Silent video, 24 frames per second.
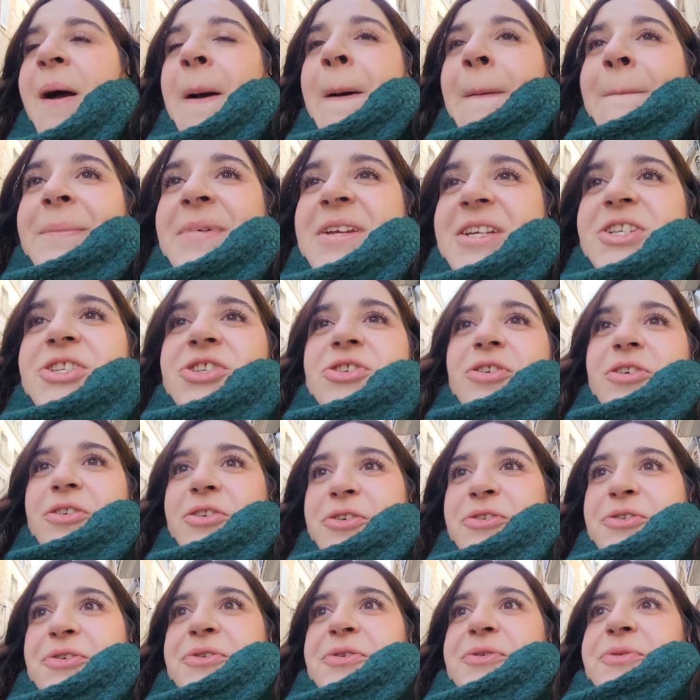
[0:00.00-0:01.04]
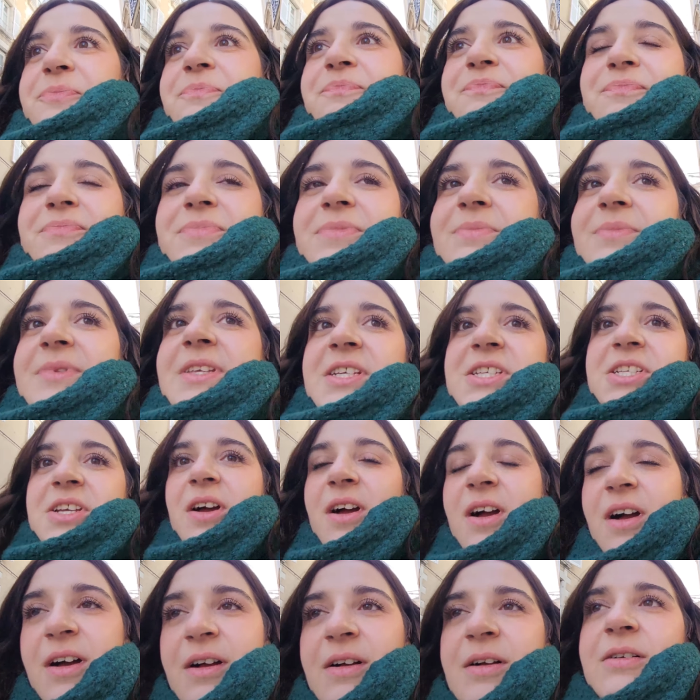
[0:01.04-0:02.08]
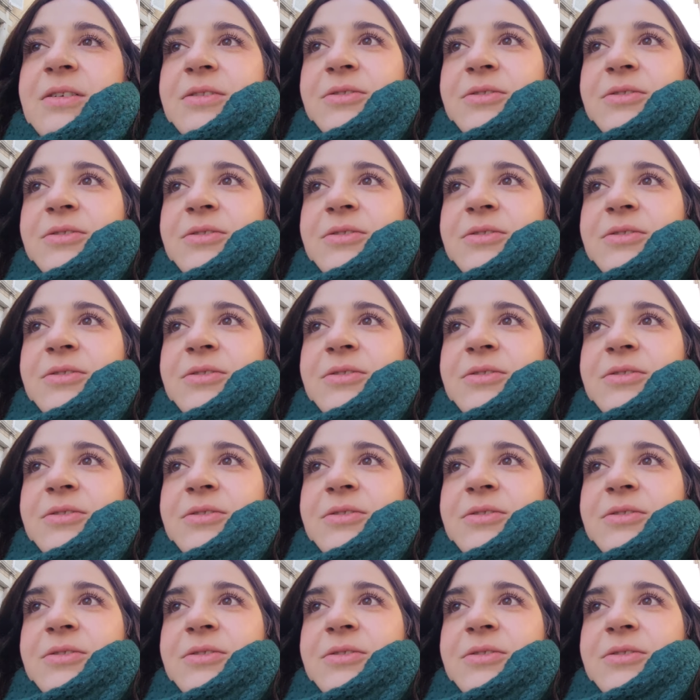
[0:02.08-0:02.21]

Mais genre euh, déjà un,